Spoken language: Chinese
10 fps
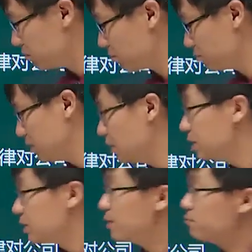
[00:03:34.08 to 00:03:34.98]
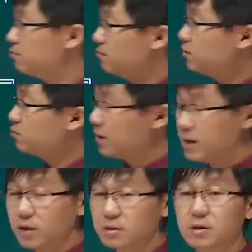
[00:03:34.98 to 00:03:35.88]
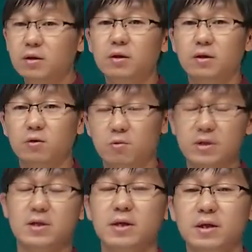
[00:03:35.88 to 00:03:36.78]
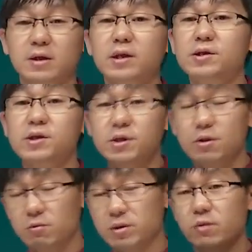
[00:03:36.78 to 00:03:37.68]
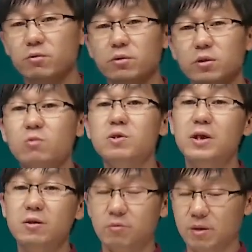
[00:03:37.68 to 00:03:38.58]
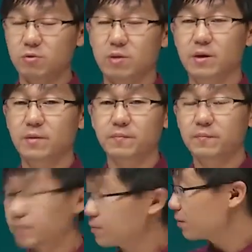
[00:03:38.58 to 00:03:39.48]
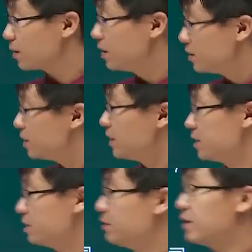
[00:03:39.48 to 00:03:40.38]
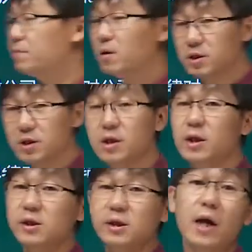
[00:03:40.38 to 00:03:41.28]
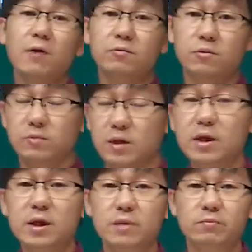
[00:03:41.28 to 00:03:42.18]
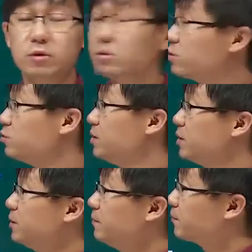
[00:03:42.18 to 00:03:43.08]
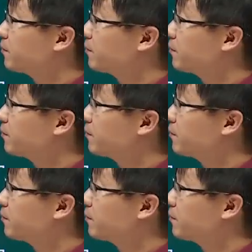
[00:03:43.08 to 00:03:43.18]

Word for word: 东在股份转让这个环节上是有这种优先购买权的。嗯，这也是为了保证其他股东的利益不受到损失。